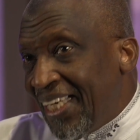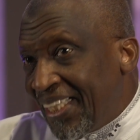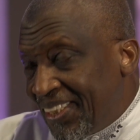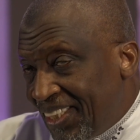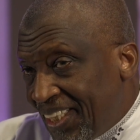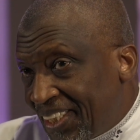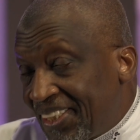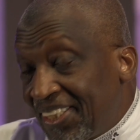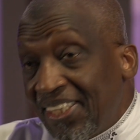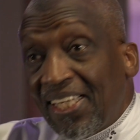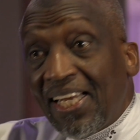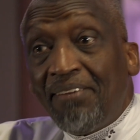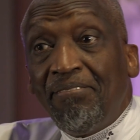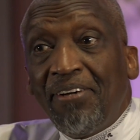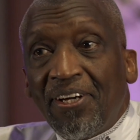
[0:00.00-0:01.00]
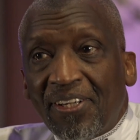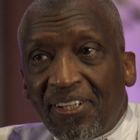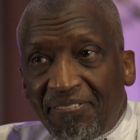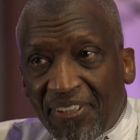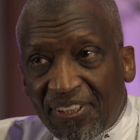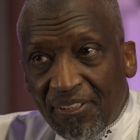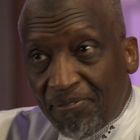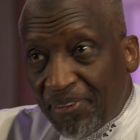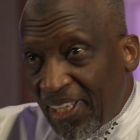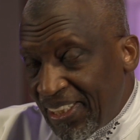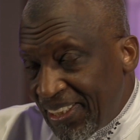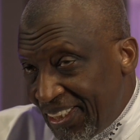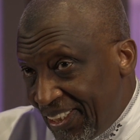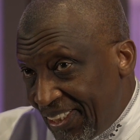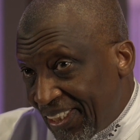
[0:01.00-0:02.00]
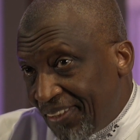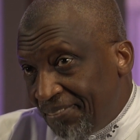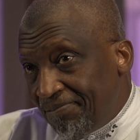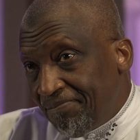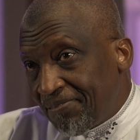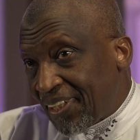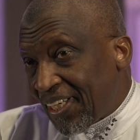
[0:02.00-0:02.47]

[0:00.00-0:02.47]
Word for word: exercé de la meilleure façon pendant dix ans.